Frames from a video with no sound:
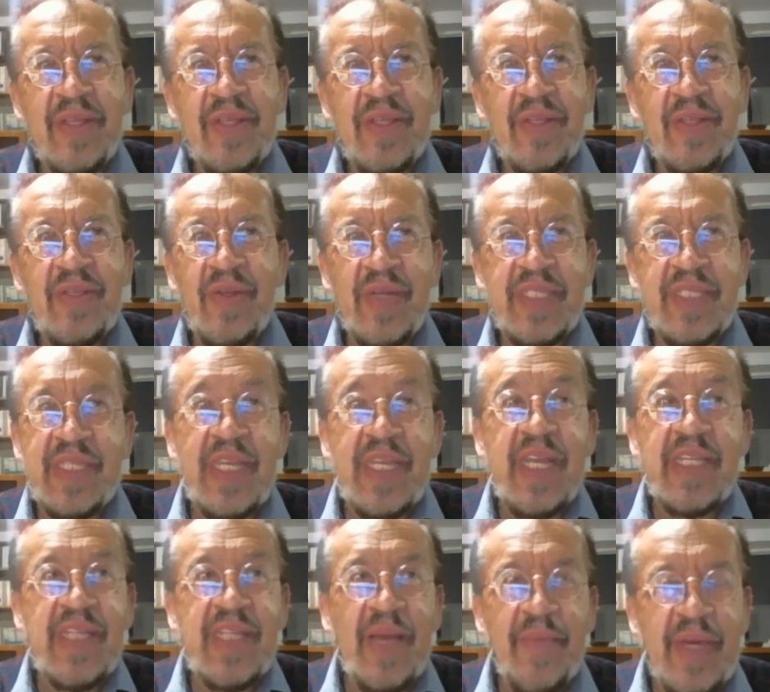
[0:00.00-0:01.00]
no
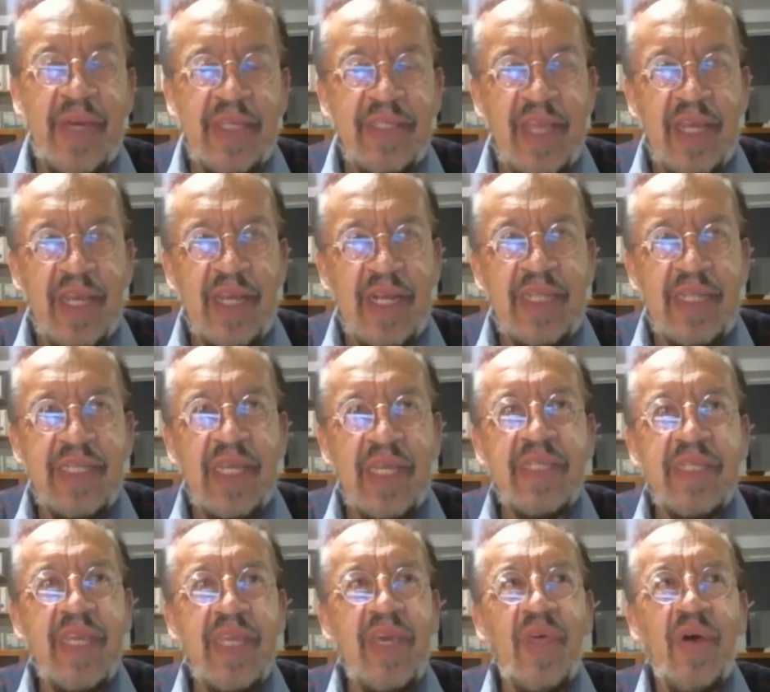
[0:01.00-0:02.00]
estrictamente en el
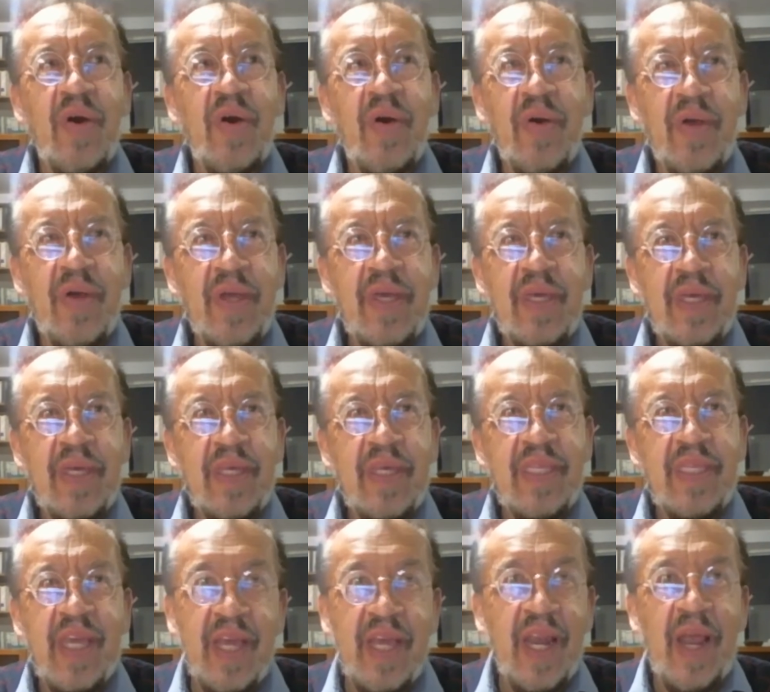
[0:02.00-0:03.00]
sentido
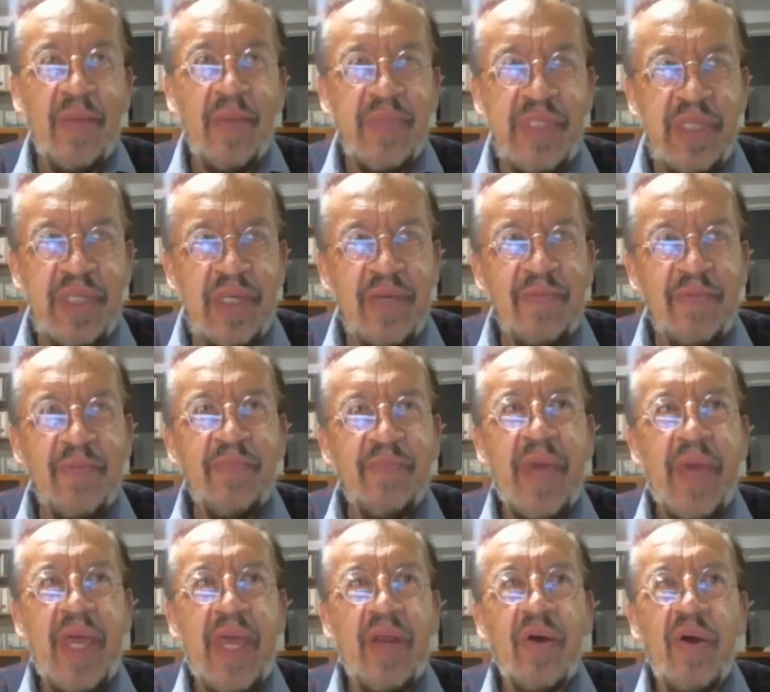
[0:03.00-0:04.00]
de Gramsci,
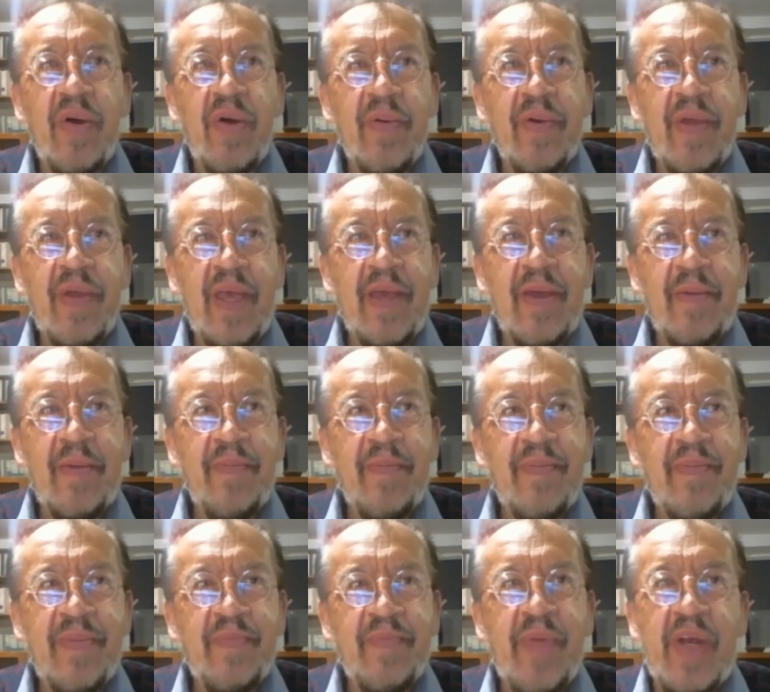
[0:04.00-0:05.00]
pero,
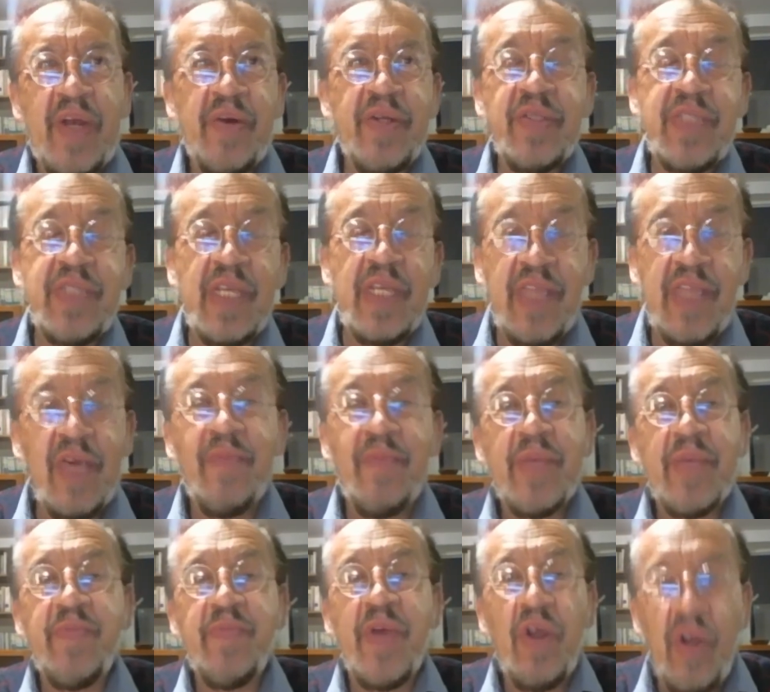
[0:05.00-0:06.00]
en un sentido
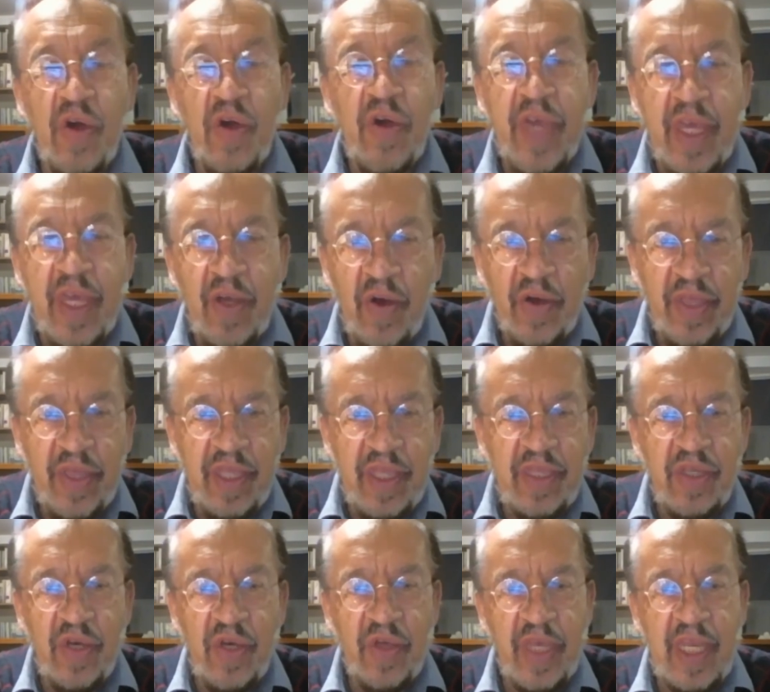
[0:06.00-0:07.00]
más biológico.
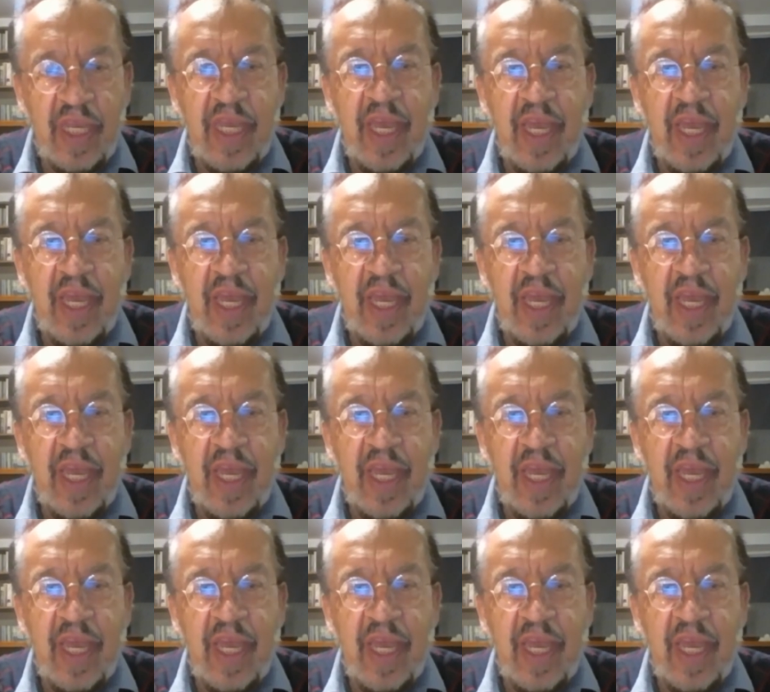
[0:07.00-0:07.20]
Un sentido